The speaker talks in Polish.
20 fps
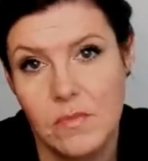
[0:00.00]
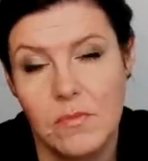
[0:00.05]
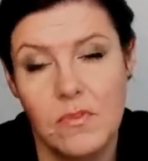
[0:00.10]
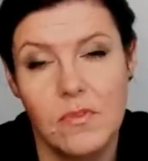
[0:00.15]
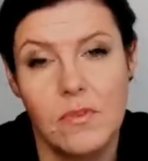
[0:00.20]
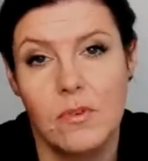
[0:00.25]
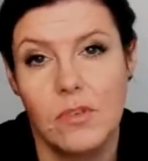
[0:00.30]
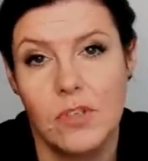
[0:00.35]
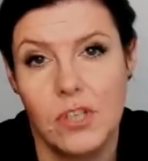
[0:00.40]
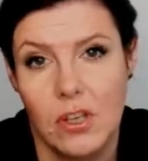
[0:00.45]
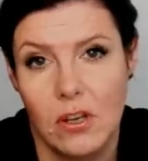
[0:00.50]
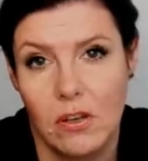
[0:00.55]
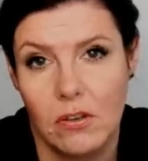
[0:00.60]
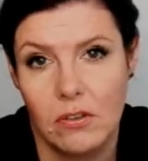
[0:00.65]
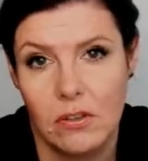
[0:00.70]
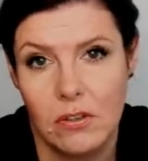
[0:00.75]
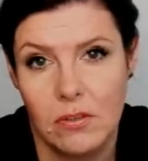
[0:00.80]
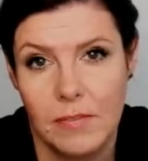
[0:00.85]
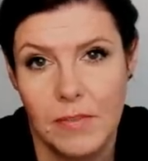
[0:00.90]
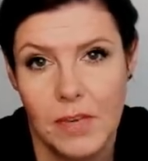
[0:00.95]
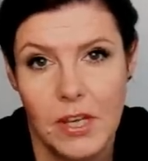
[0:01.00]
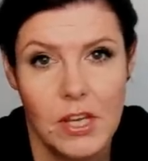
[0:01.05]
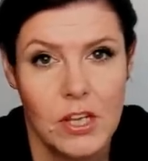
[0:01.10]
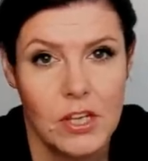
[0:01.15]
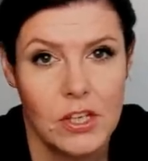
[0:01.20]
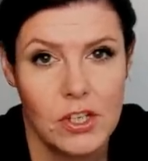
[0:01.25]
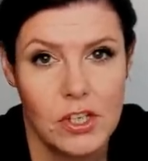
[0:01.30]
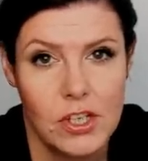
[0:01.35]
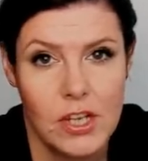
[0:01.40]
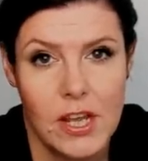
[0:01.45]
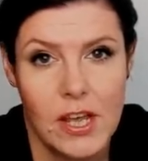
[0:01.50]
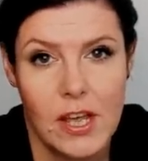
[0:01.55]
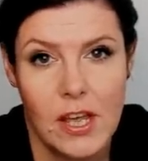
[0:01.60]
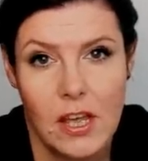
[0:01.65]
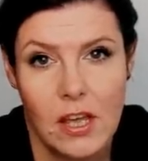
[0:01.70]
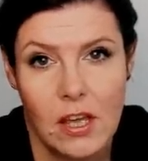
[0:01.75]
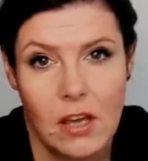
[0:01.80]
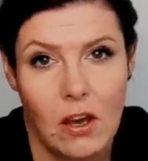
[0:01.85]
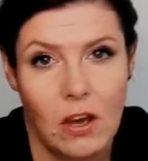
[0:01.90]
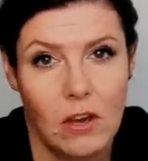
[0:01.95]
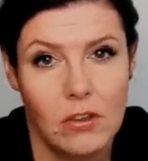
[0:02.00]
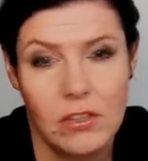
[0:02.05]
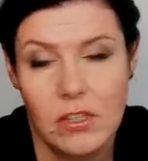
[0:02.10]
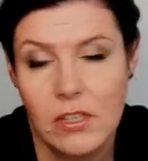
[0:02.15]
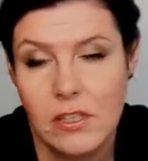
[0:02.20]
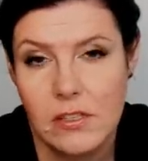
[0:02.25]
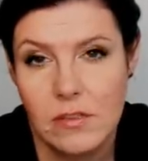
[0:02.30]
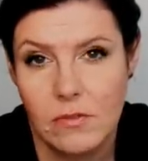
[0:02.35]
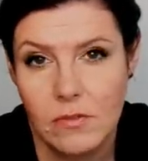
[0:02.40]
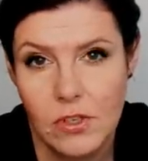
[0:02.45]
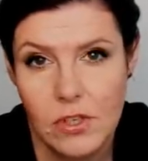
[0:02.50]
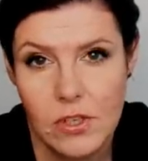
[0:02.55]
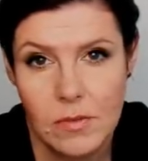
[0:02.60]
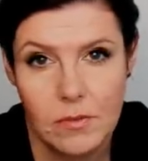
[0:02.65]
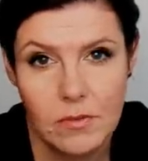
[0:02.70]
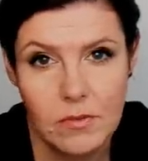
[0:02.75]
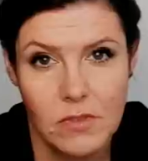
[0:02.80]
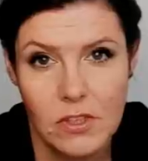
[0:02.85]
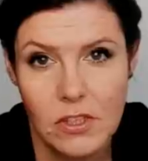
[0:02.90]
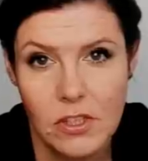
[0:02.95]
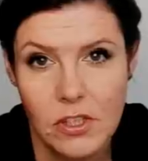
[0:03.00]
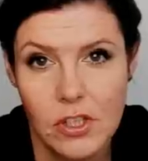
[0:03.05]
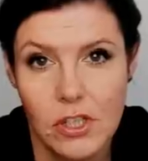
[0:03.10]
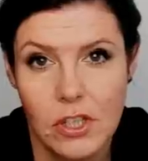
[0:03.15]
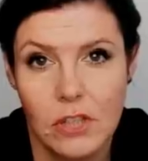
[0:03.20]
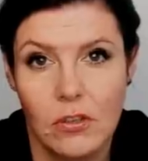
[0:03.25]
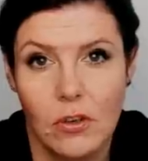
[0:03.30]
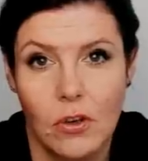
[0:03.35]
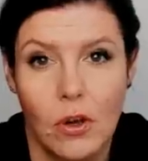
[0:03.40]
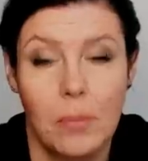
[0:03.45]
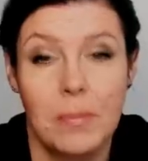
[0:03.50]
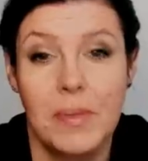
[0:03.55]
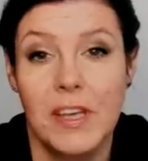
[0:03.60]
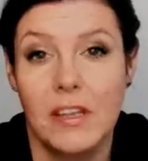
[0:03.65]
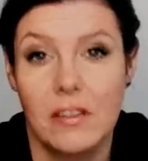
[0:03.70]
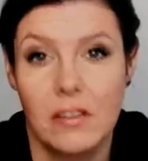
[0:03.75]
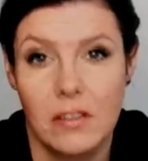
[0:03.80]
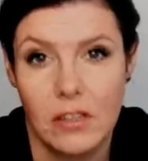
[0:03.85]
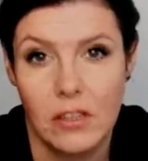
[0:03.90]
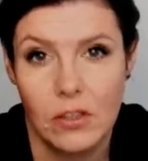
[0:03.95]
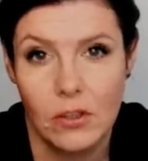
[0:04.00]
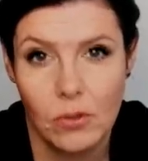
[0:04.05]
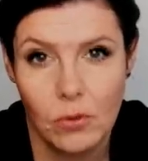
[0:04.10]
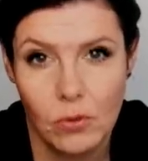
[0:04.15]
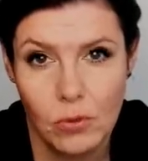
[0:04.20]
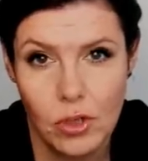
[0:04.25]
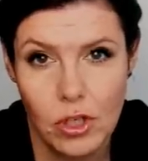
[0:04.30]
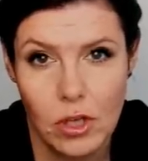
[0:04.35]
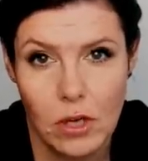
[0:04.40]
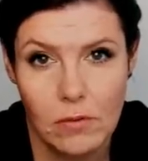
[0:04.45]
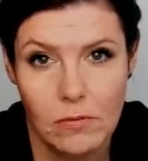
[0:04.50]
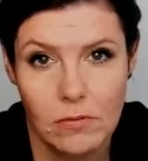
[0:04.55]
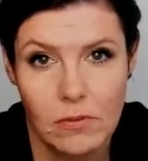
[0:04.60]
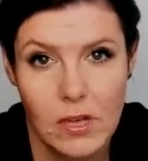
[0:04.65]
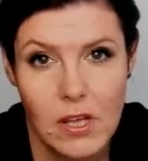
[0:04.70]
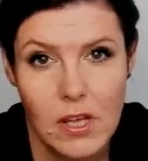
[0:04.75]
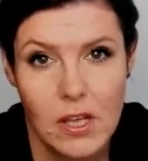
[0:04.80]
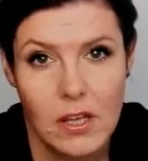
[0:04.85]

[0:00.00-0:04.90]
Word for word: Mówiło się o tym, że oni nie są niczemu winni, że to kobiety ich kuszą.